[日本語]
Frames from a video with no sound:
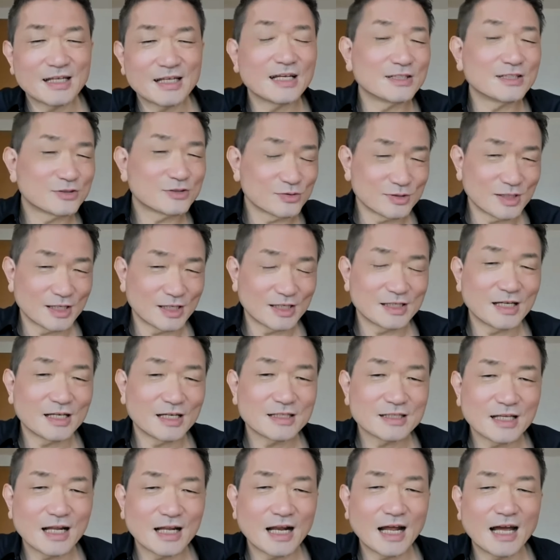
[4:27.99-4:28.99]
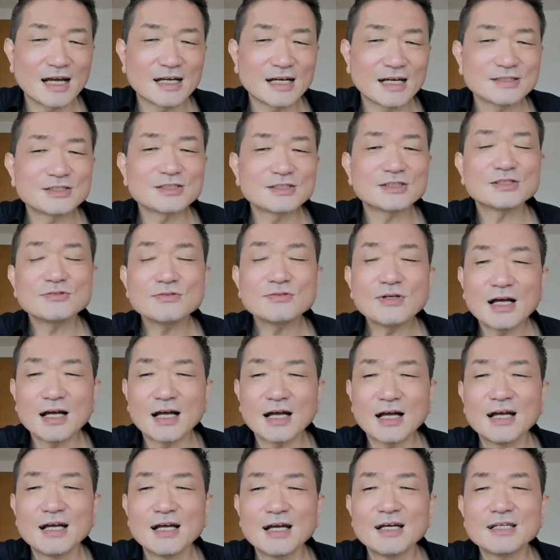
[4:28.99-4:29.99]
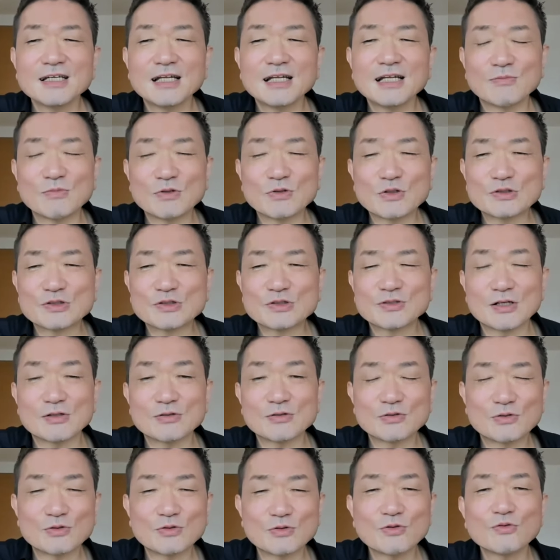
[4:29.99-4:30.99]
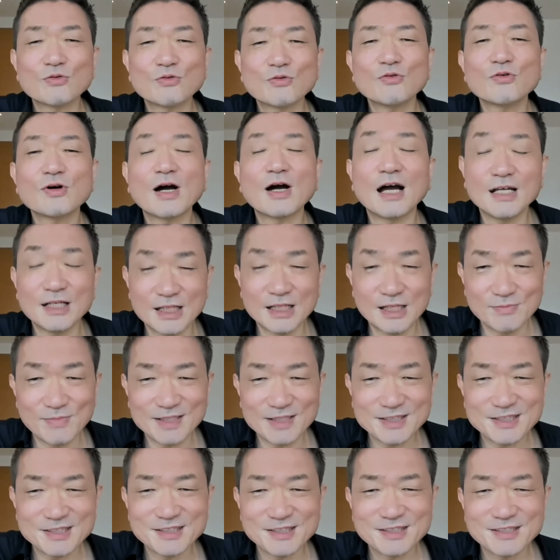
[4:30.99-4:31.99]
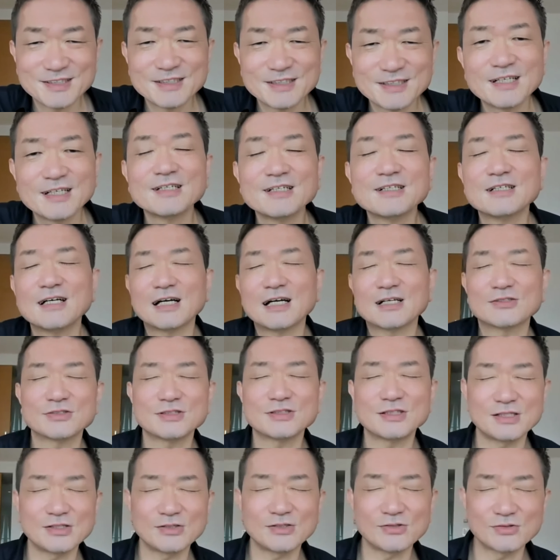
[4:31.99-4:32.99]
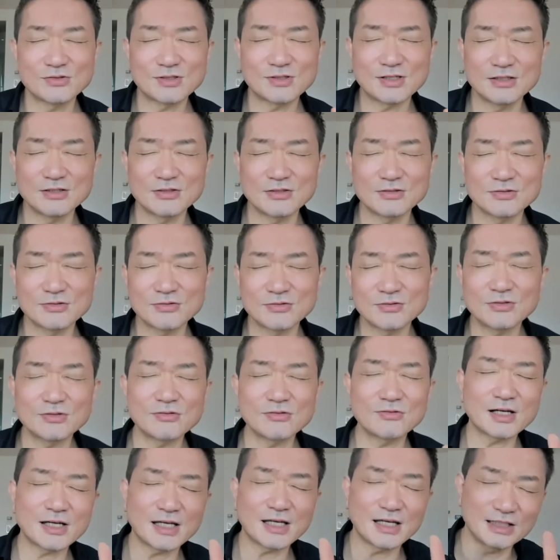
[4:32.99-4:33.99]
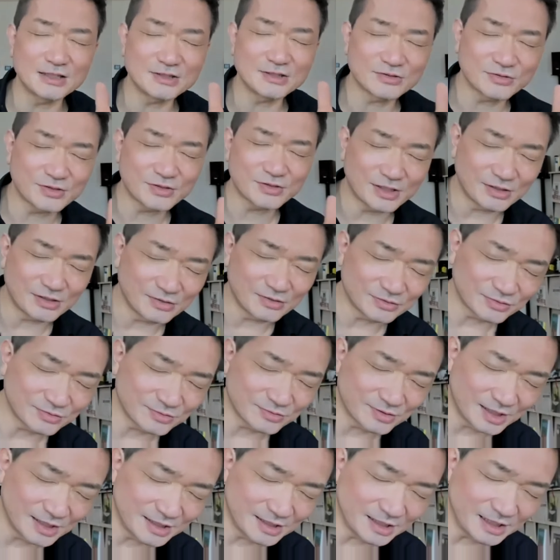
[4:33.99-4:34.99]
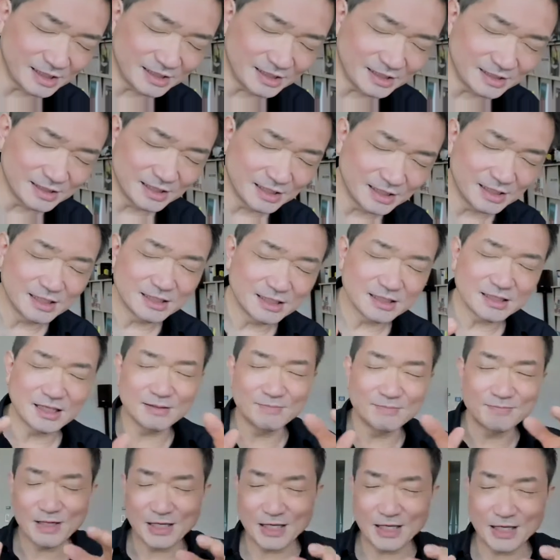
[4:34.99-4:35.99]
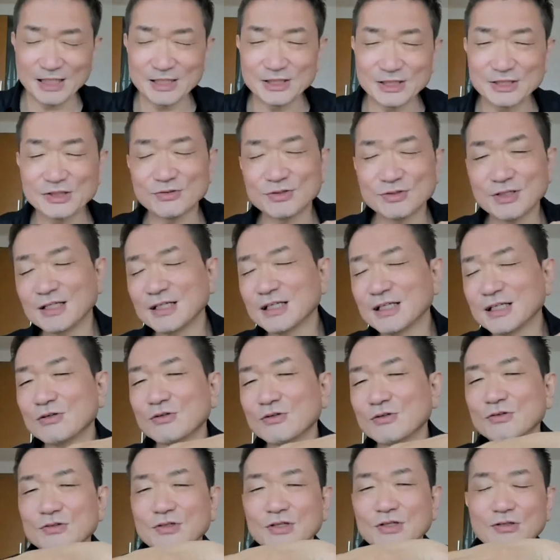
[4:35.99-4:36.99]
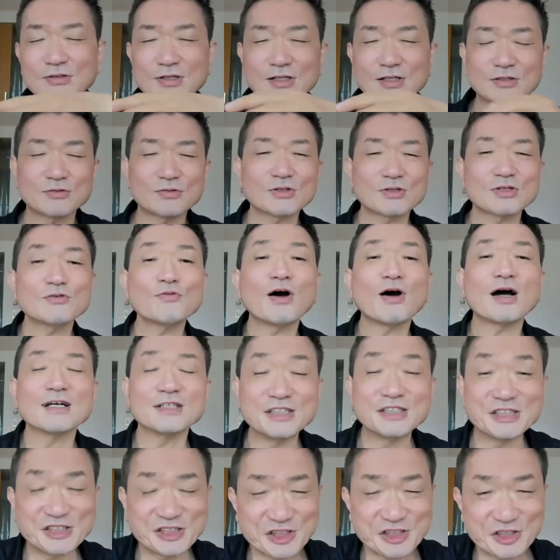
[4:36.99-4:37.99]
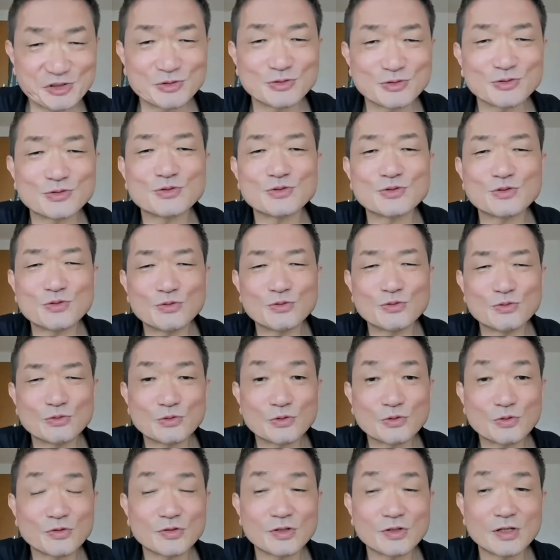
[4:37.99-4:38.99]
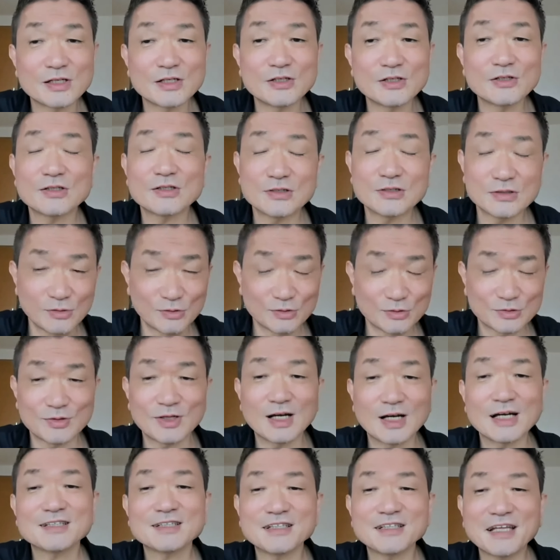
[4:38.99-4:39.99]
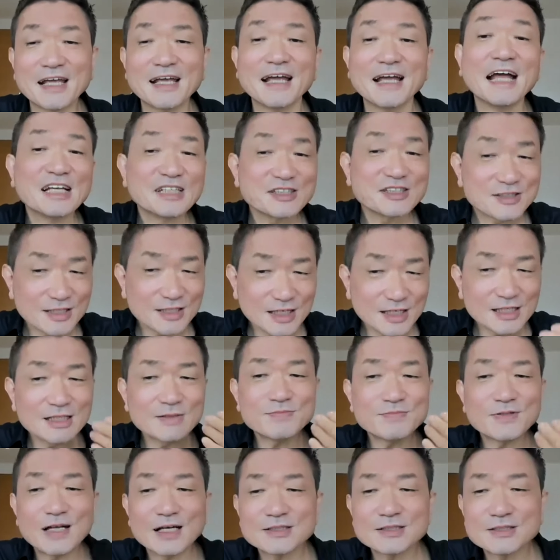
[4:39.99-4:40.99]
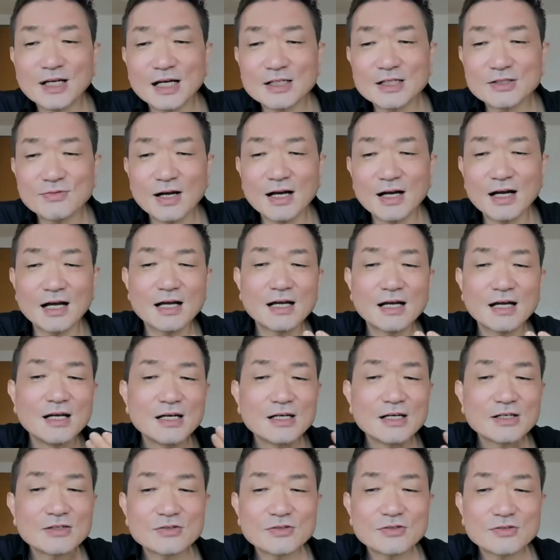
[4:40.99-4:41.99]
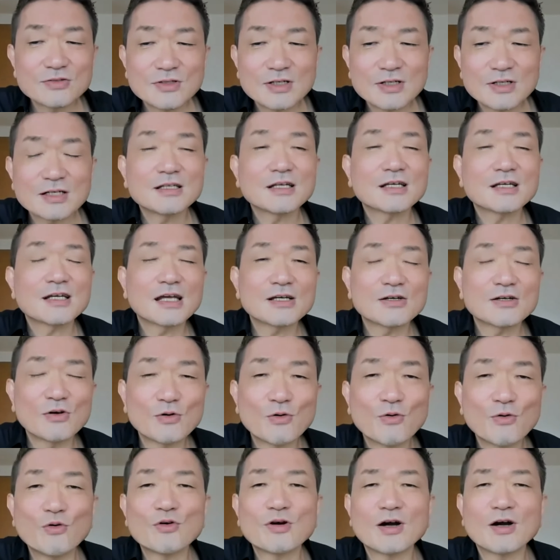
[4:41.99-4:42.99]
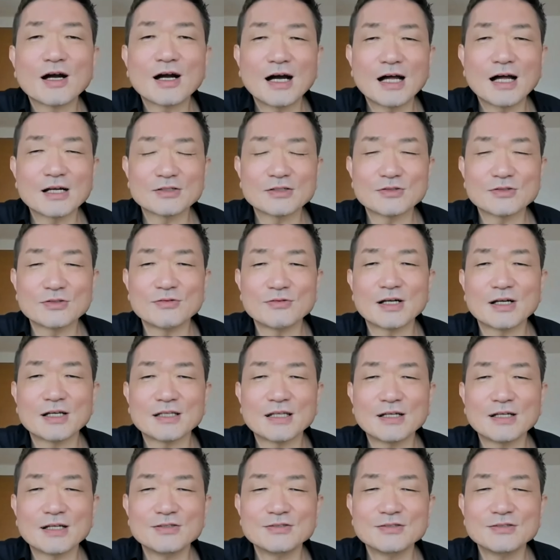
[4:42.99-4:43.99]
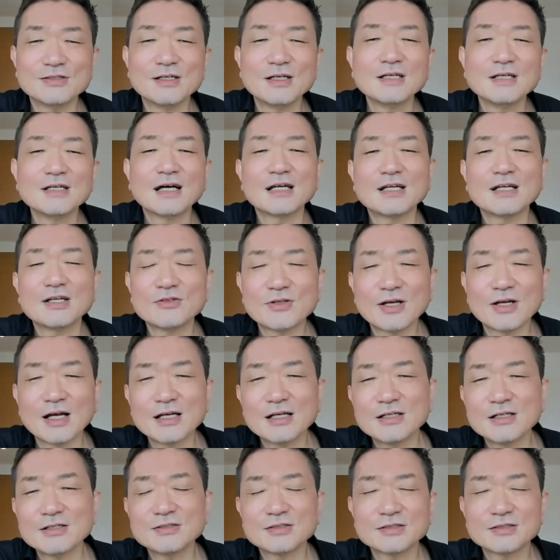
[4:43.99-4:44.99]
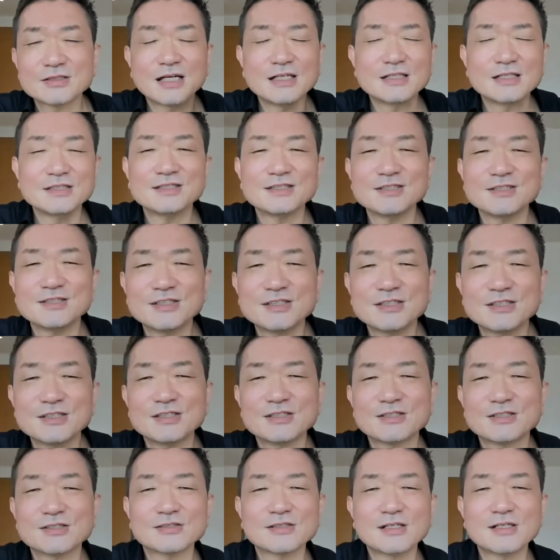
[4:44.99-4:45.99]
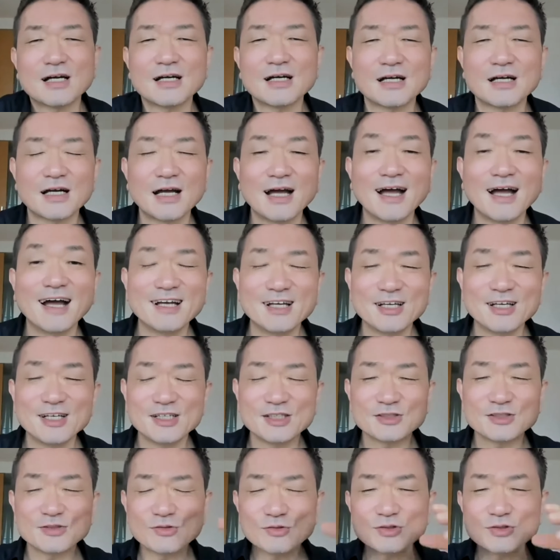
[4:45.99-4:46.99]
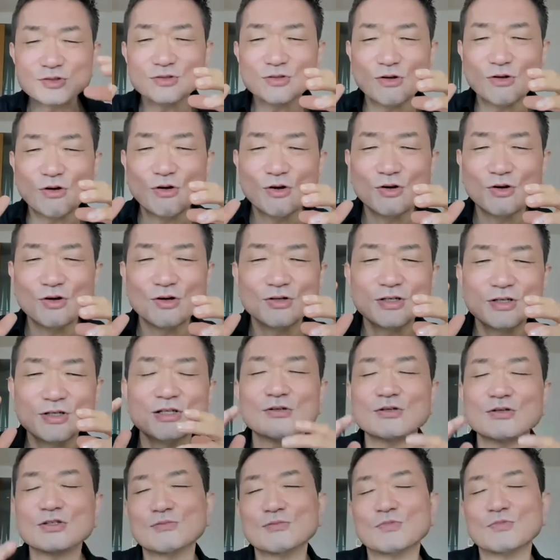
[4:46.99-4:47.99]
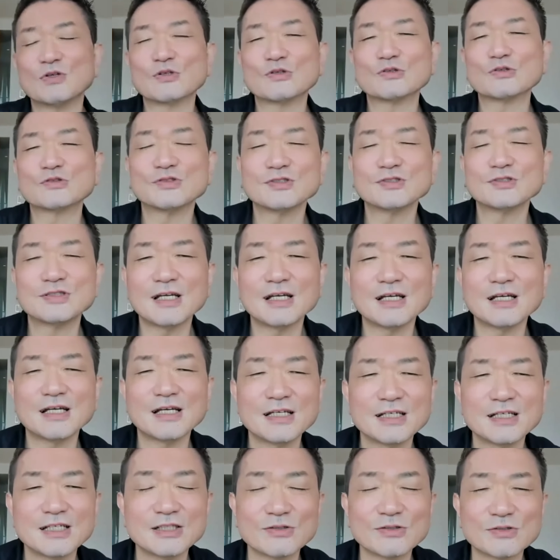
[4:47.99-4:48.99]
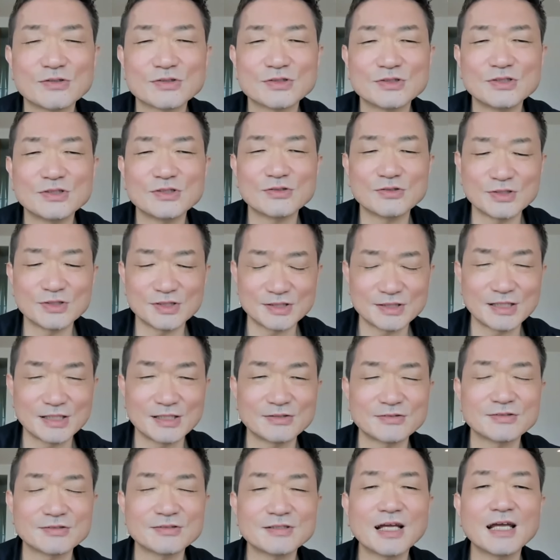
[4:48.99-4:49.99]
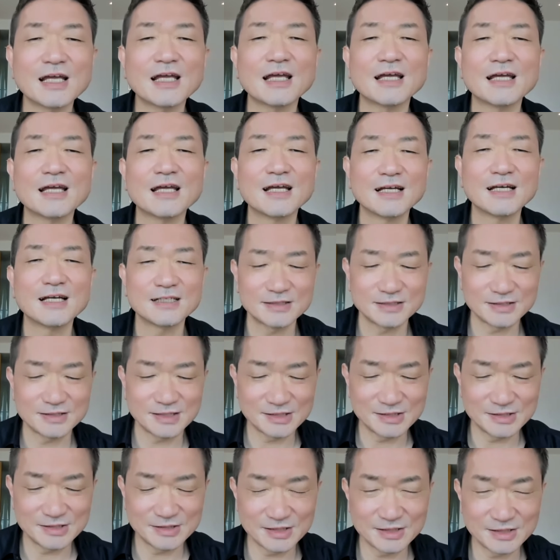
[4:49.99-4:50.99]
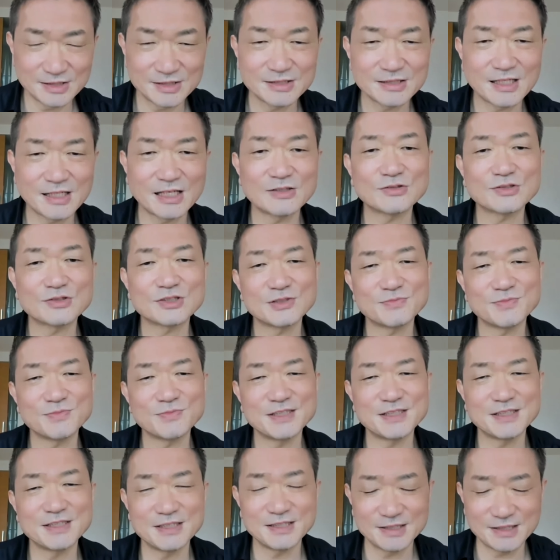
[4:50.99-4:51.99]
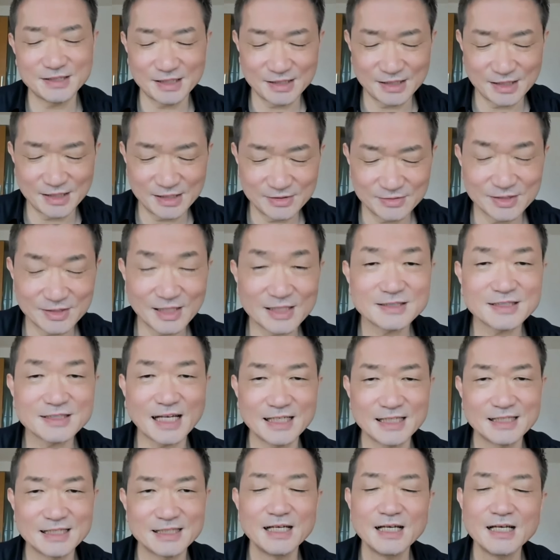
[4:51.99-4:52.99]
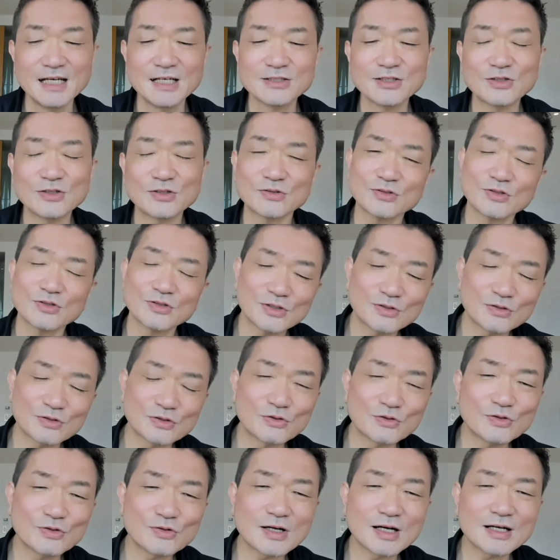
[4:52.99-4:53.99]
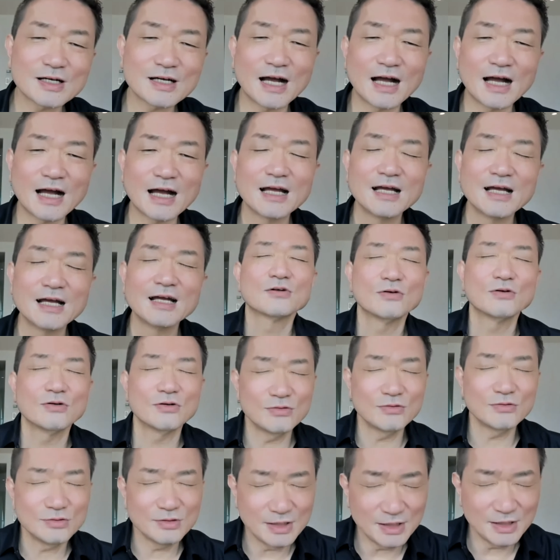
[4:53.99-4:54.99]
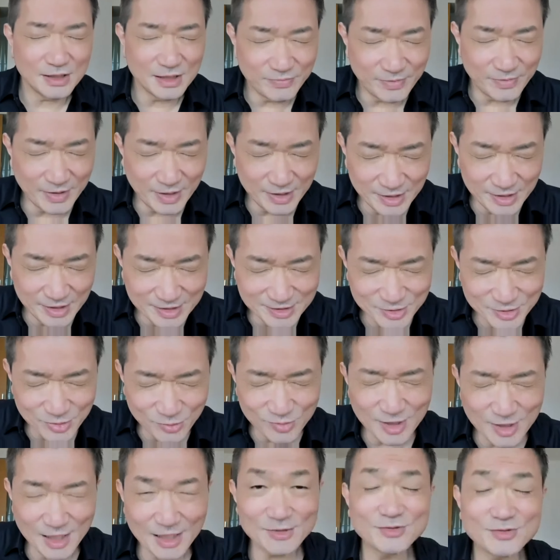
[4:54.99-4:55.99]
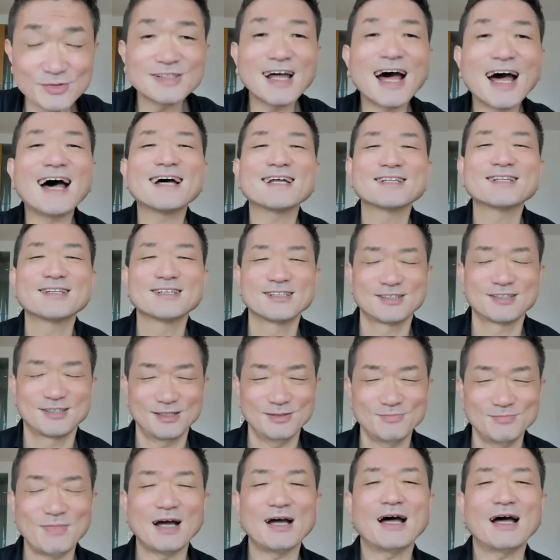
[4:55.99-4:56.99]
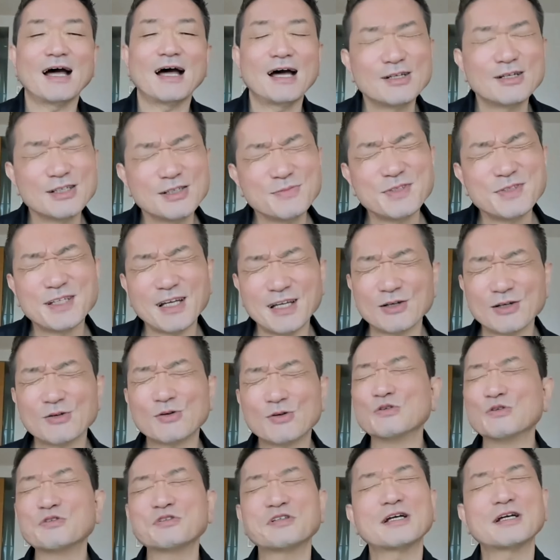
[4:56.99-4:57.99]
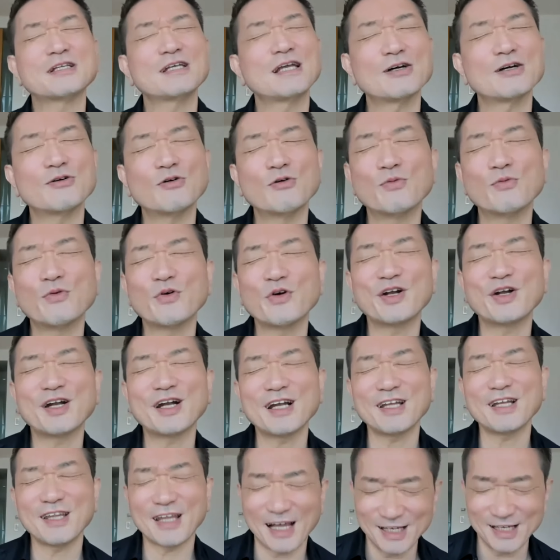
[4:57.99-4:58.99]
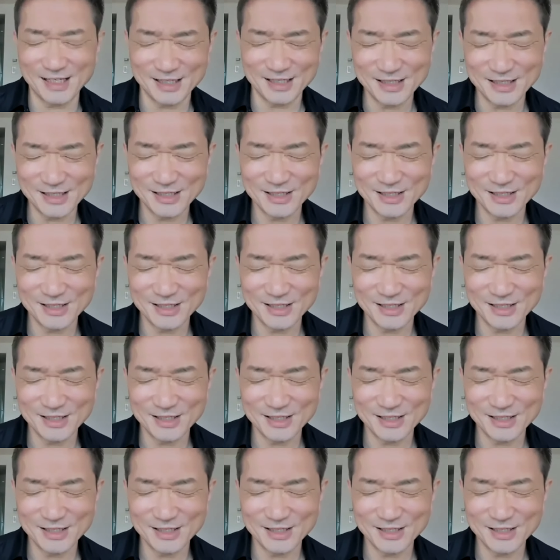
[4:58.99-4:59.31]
傾聴だけだったら。実は、平本式はこの両方が入っています。白石教官のところは傾聴的要素があり、現場検証何が起こってるかの時は認知行動療法とかな要素があって、さらにプラスアルファ、この中で結構効果があると言われてる、ありとあらゆる最新技術が一つの理論に基づいて機能するようにしてるんで、ぜひぜひ楽しみにしててください。ということで、この4日間、こんなにバリエーションがあるんだ。まあ、ある意味で、ね、こんなに覚えられない。